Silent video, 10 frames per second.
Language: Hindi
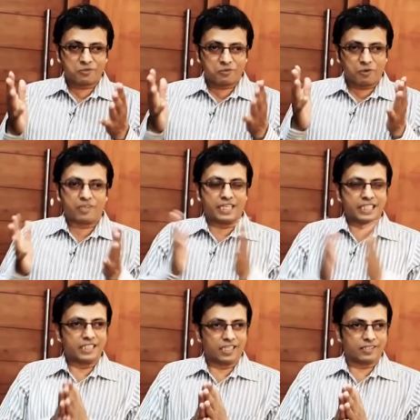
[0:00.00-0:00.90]
को कौन नहीं
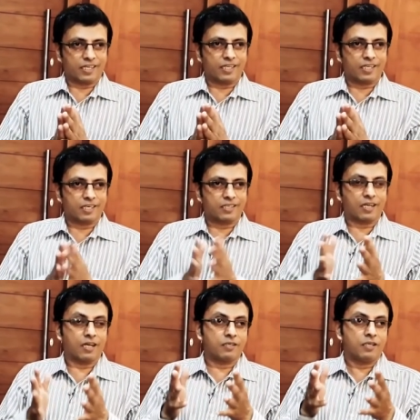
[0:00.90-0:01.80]
जानता है करण
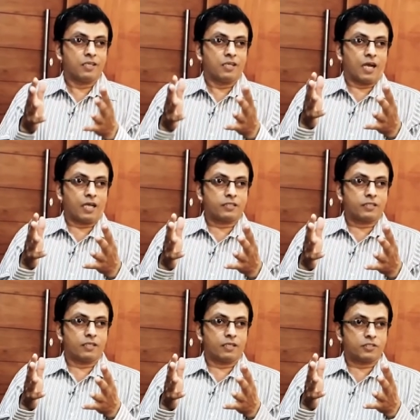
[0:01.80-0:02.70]
खान आज
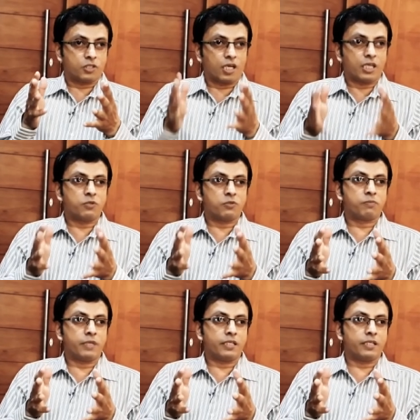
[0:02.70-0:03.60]
छॉलीवुड
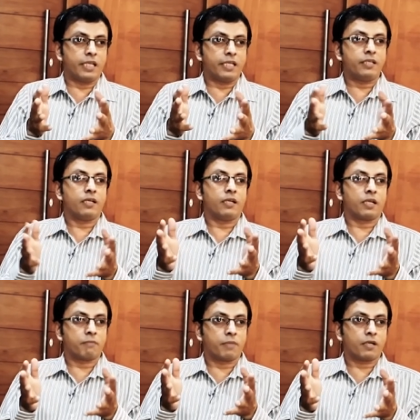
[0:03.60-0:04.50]
में ही नहीं
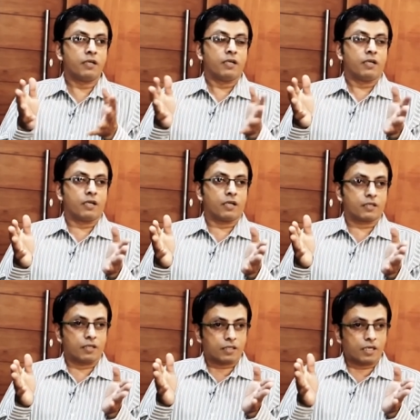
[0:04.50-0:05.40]
लगभग
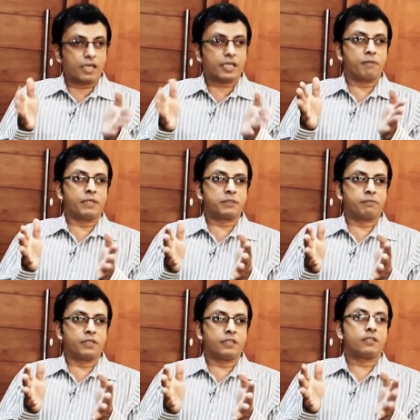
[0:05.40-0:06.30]
कला के मंच
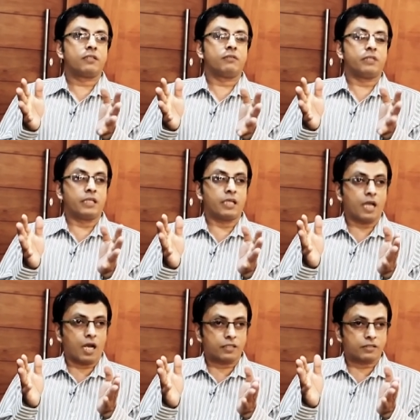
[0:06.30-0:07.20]
में ये
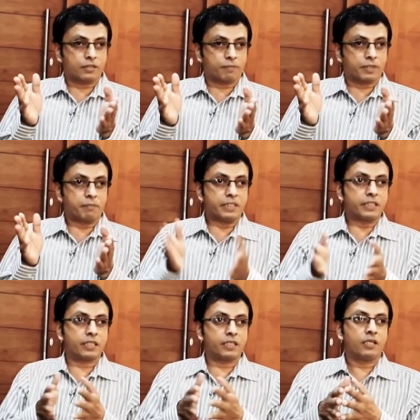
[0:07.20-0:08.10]
आज सबके
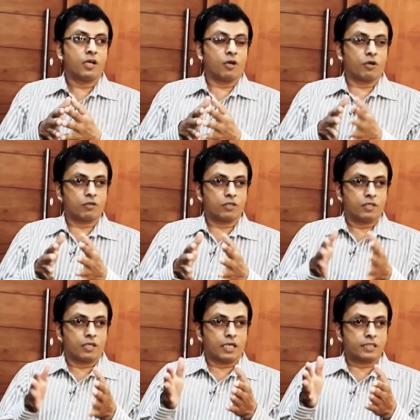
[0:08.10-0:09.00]
बीच हैं और
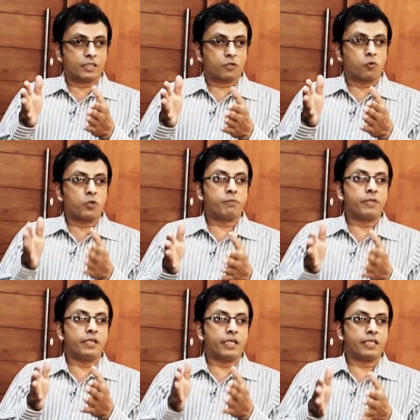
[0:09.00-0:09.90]
ऐसे कोई भी
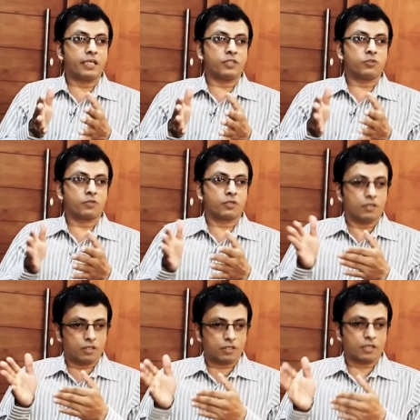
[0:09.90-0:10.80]
नहीं है जो
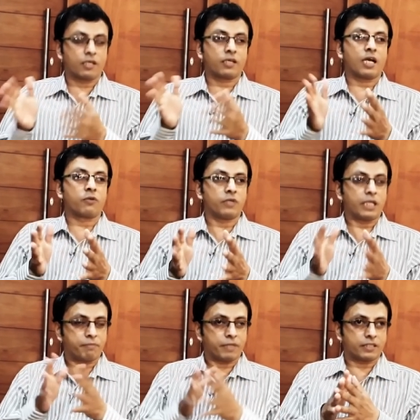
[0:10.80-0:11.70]
करण खान को नहीं
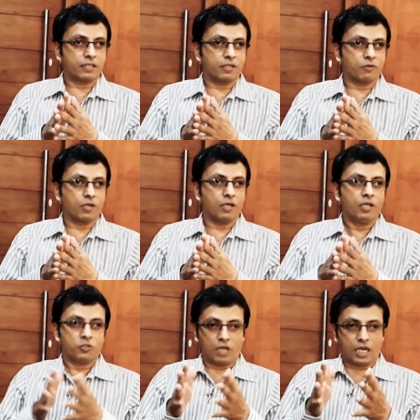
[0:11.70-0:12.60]
पहचानता होगा
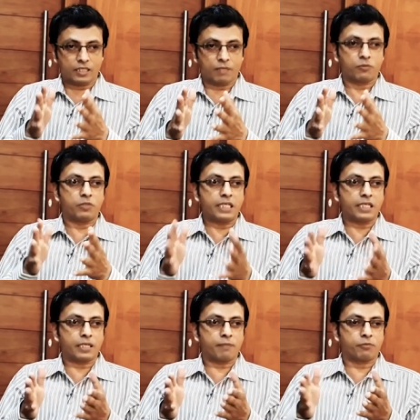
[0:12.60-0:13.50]
तो आज हम उन्हीं
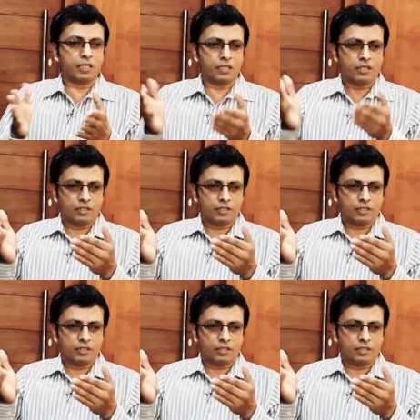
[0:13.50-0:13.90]
के पूरे